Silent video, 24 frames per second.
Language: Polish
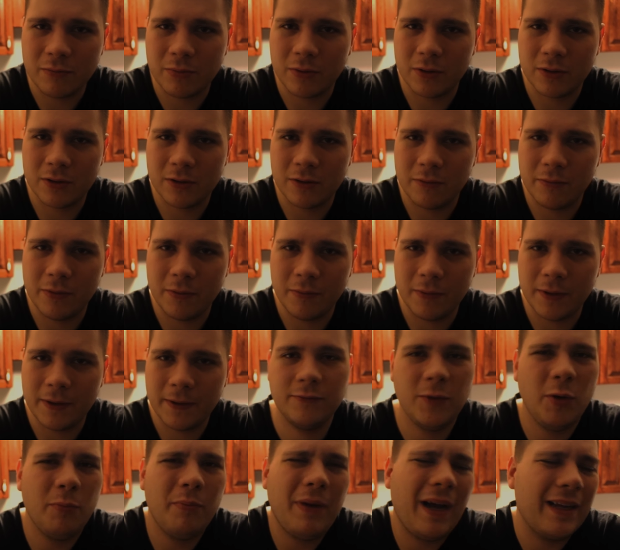szybko zrobimy.
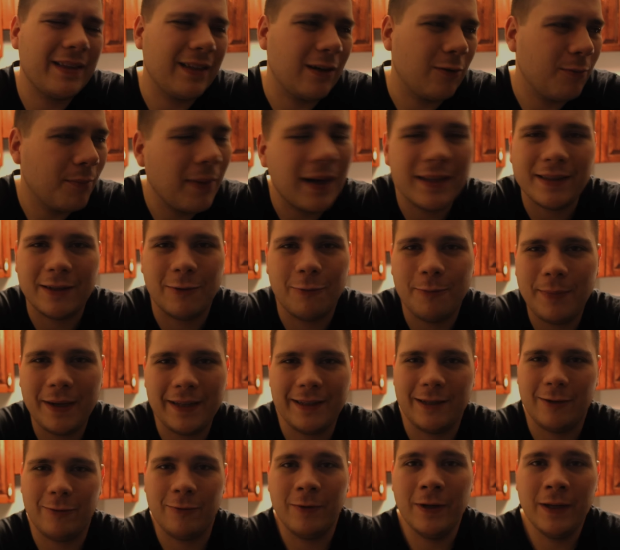No banał, banał,
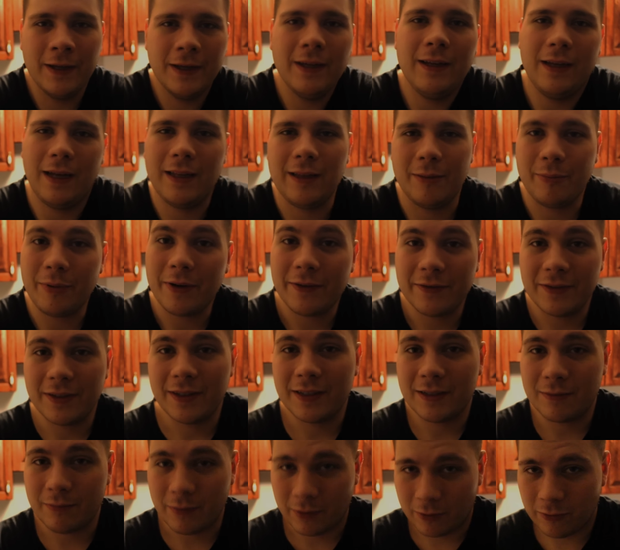banał. A
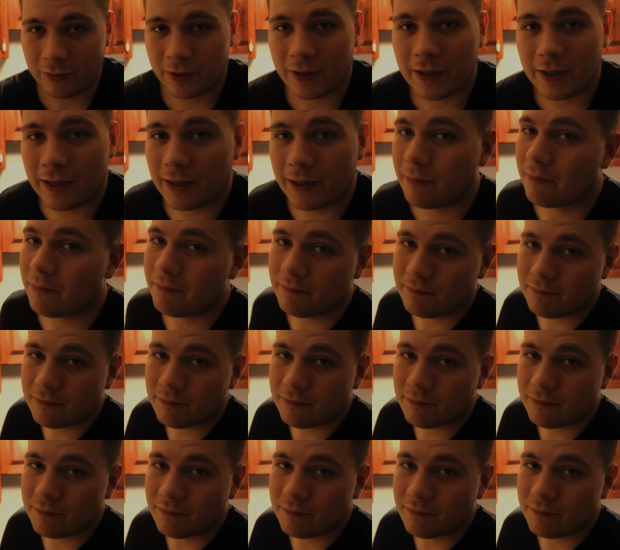naprawdę smakuje smakuje